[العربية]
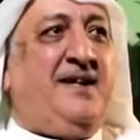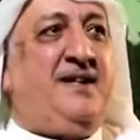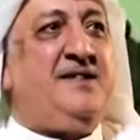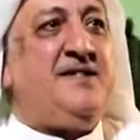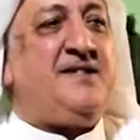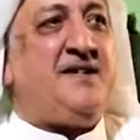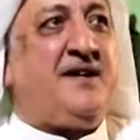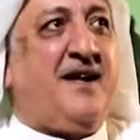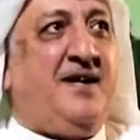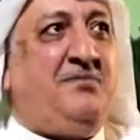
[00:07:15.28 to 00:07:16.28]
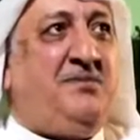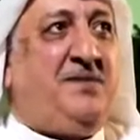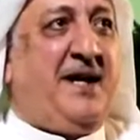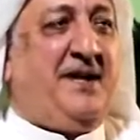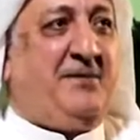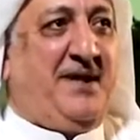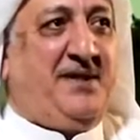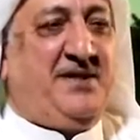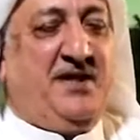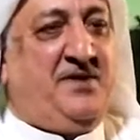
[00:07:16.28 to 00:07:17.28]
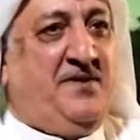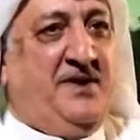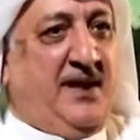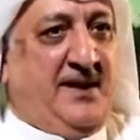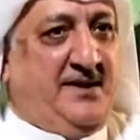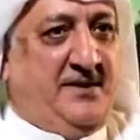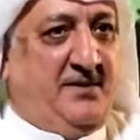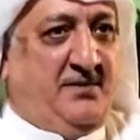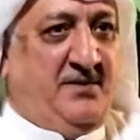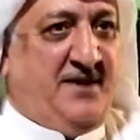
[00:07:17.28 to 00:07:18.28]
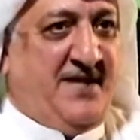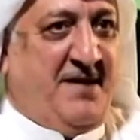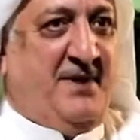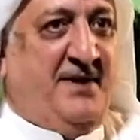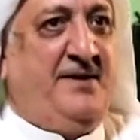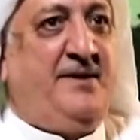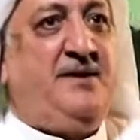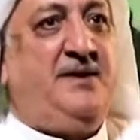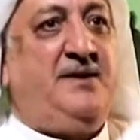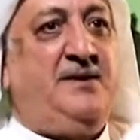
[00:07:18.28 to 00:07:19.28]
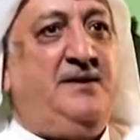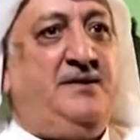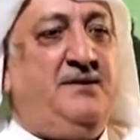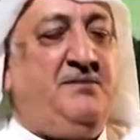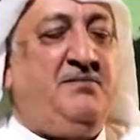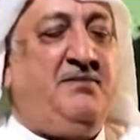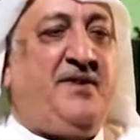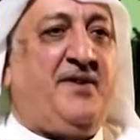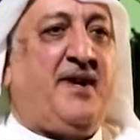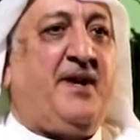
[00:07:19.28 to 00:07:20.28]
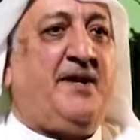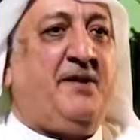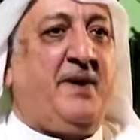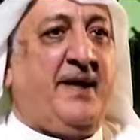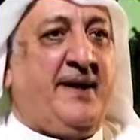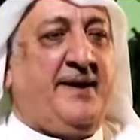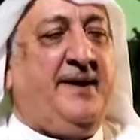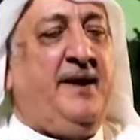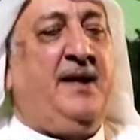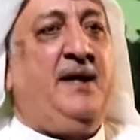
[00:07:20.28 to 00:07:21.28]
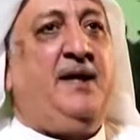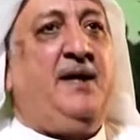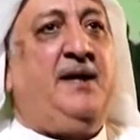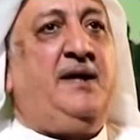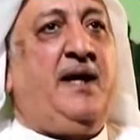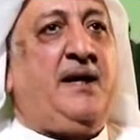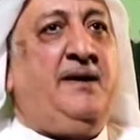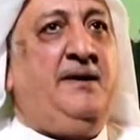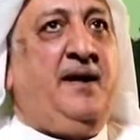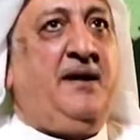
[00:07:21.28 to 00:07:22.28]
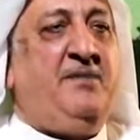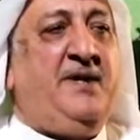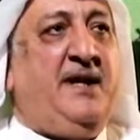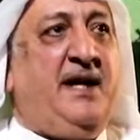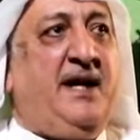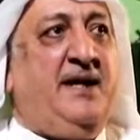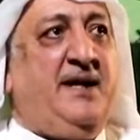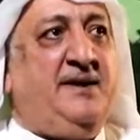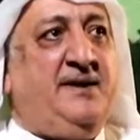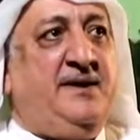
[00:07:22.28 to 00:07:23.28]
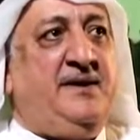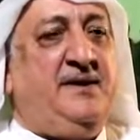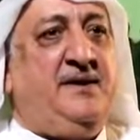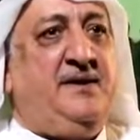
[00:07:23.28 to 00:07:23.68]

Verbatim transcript: الانستغرام انا ما دشيت فيه يعني من زمن آه، فتره قريبه يعني لكن الحمد لله يعني